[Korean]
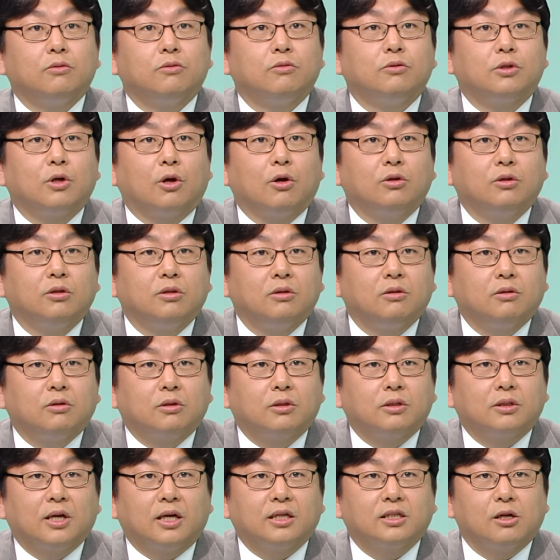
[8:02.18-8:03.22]
우선
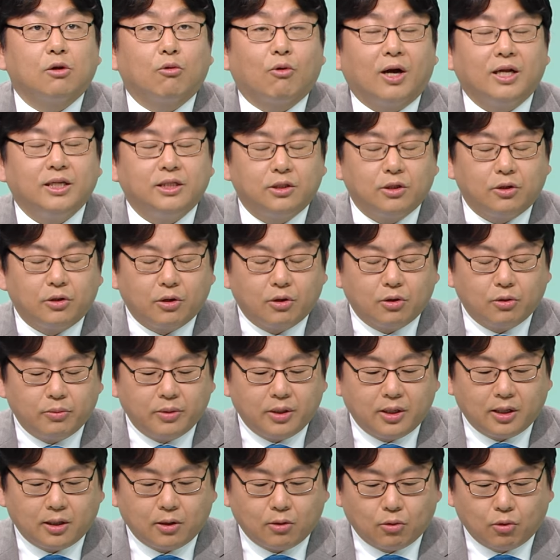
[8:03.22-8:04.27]
사실
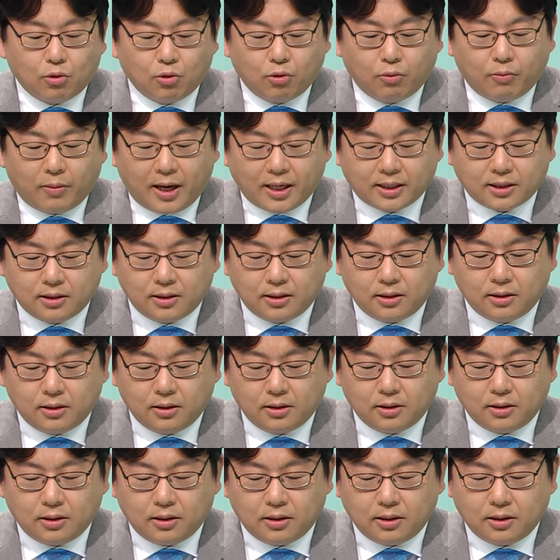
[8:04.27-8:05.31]
관절염이라고
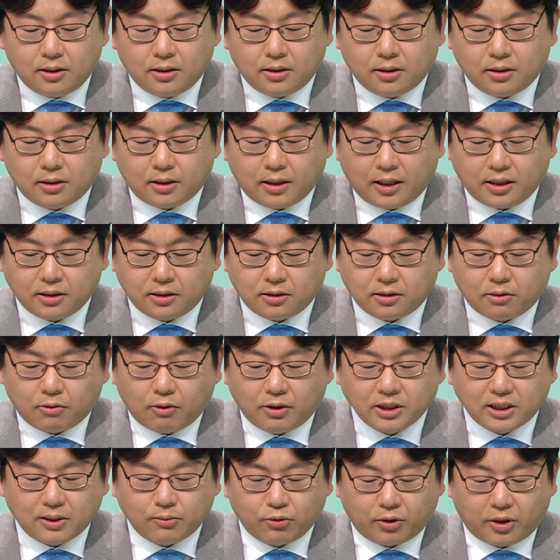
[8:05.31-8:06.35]
말을
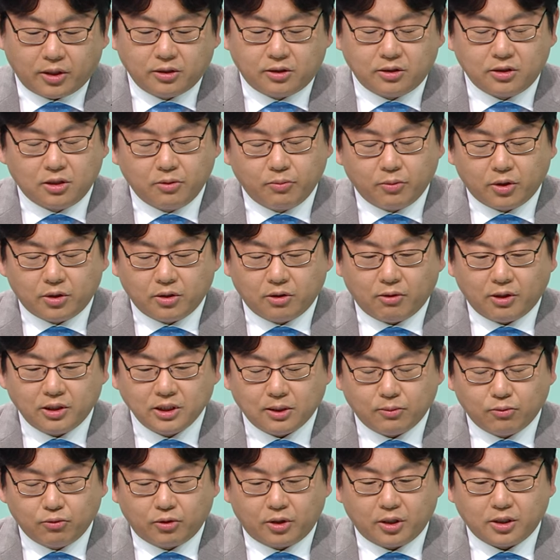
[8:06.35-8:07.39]
환자분께 들으면
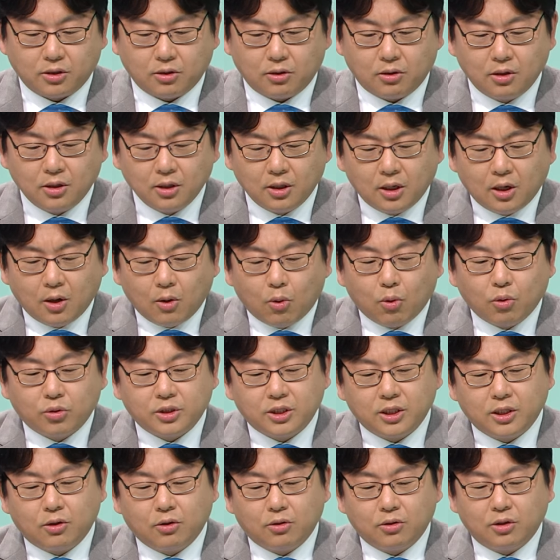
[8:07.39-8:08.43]
환자분께서
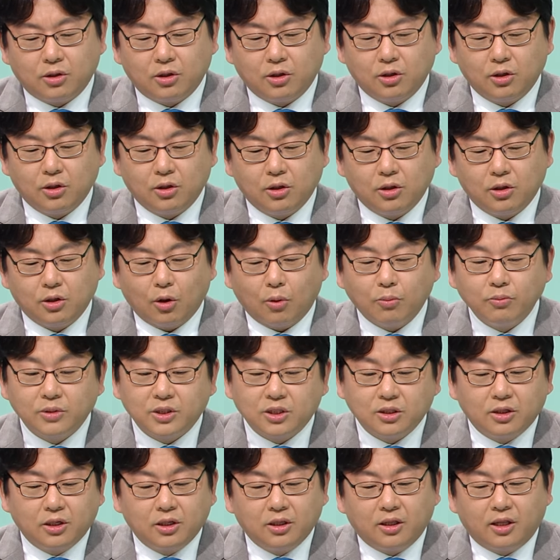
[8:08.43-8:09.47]
혹시 이거
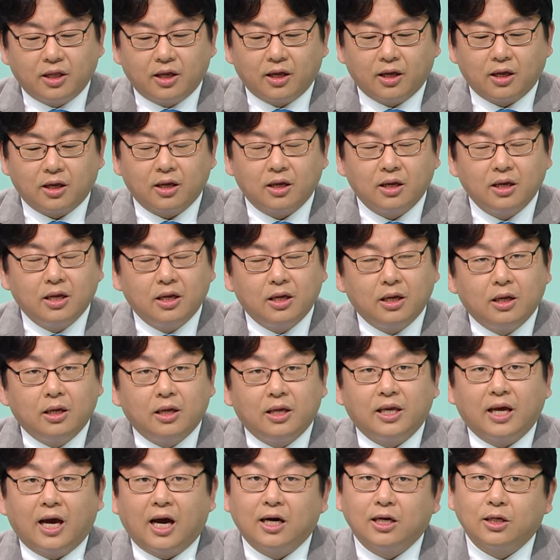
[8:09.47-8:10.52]
염증인데
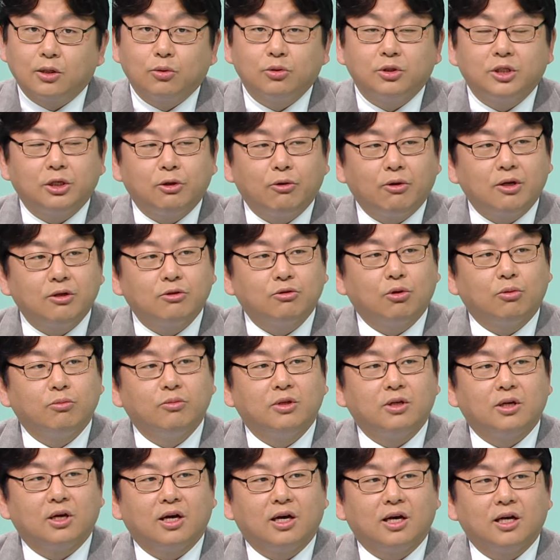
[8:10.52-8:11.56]
음. 약으로 치료할 수
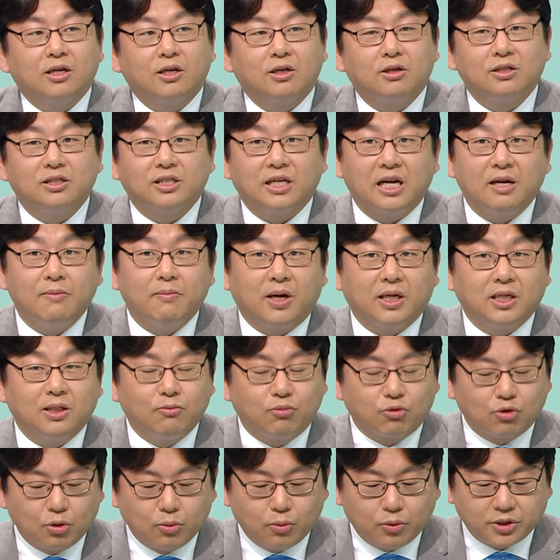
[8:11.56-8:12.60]
없는가 이걸 제일 많이
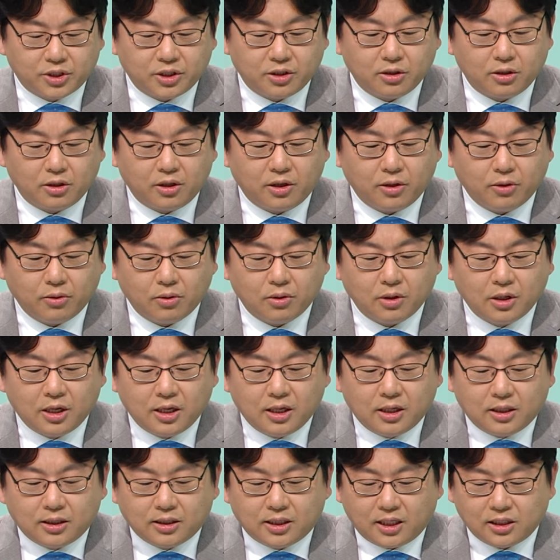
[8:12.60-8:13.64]
물어보시는데요.
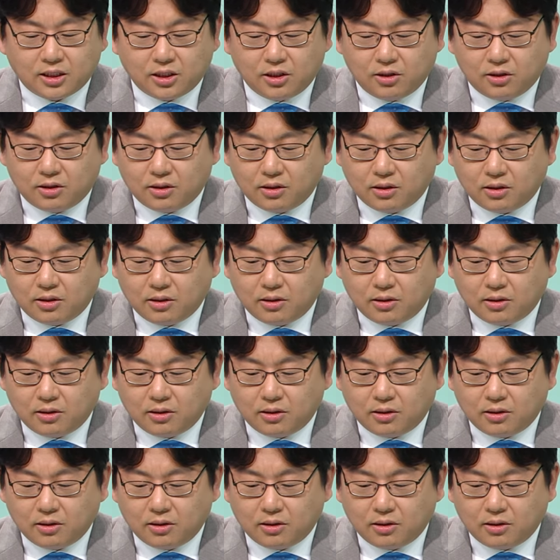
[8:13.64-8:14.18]
네. 사실